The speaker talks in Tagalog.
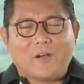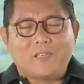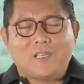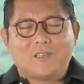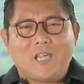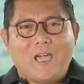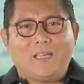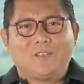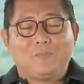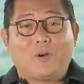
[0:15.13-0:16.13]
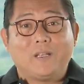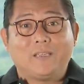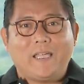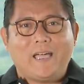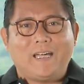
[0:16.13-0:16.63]
Rise and shine. Good morning,
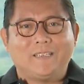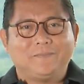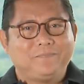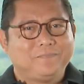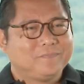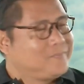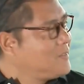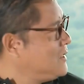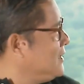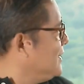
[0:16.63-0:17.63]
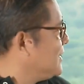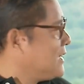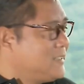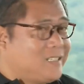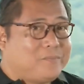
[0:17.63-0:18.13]
Dayan.
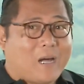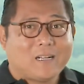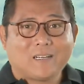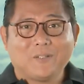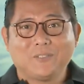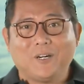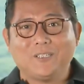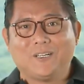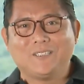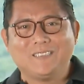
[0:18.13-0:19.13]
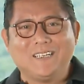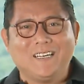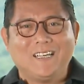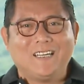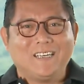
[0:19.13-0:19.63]
Ganda ng background ko, no?
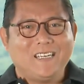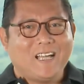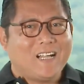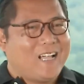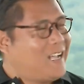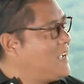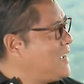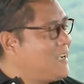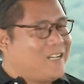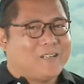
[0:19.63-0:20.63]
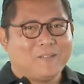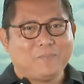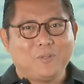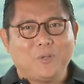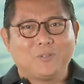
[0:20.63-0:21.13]
Yang uh,
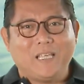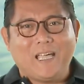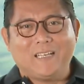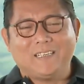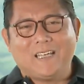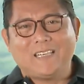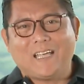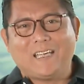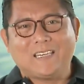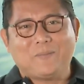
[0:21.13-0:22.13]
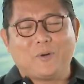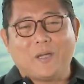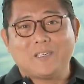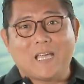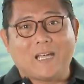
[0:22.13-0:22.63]
bundok na yan na nakikita mo
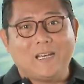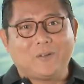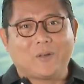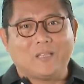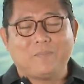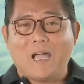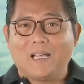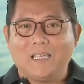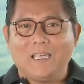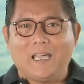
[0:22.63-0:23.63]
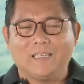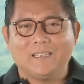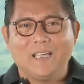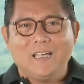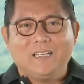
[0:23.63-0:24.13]
ngayon sa akin likuran, bahagi
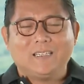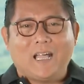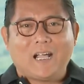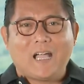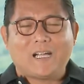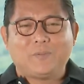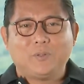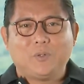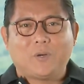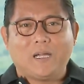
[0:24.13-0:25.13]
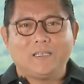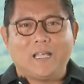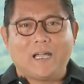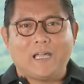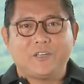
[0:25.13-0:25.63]
yan ng uh, kabundukan
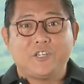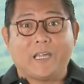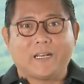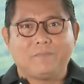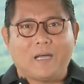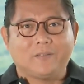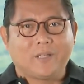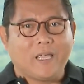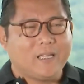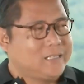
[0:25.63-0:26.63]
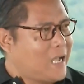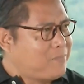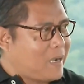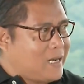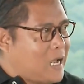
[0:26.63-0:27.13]
ng uh, Sierra Madre.
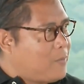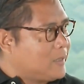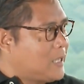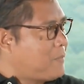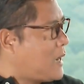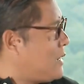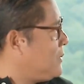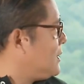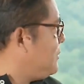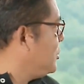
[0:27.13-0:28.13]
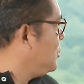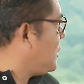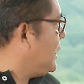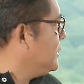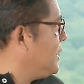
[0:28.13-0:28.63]
Napakalawak, napakabang
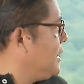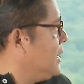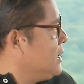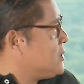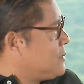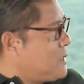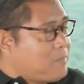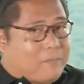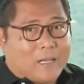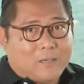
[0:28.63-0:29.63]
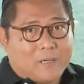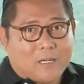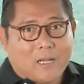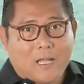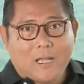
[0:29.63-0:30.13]
kabundukan sa may baba naman
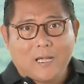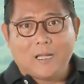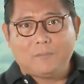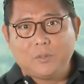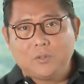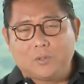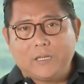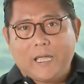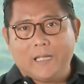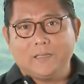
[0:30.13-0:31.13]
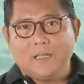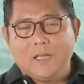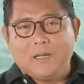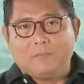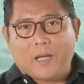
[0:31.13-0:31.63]
ng uh, bundok na yan,
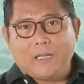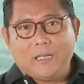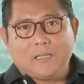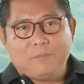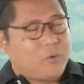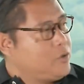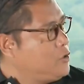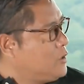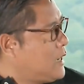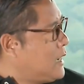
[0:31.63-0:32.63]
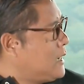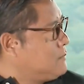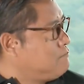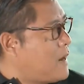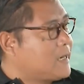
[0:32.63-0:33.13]
makikita mo yung uh,
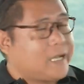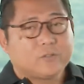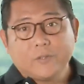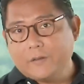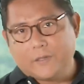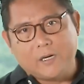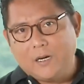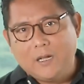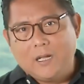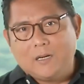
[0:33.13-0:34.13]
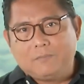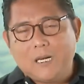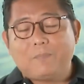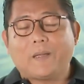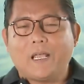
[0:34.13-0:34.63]
Magat River.
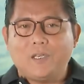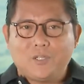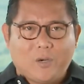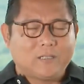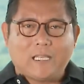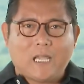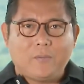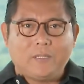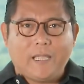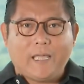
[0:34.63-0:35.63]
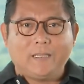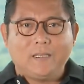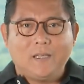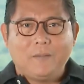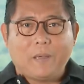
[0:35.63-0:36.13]
Malaparaiso ang tanawin na yan.
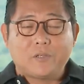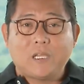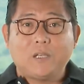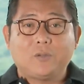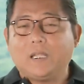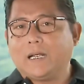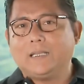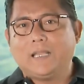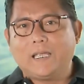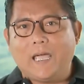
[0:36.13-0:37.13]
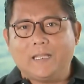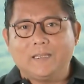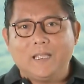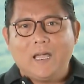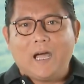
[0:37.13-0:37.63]
Pero sa likod ng gandang yan
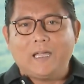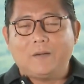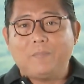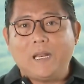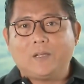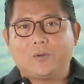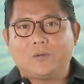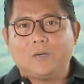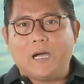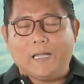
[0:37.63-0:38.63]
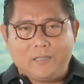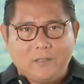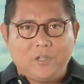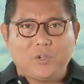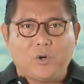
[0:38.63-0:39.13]
ay ang peligrong
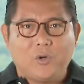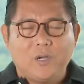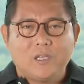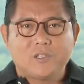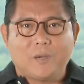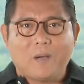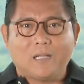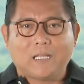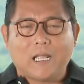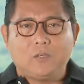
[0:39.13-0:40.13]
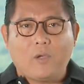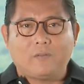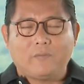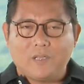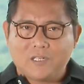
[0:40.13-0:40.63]
hatid nito sa mga taga
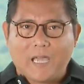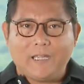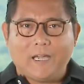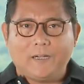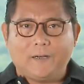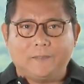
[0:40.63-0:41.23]
Nueva Vizcaya.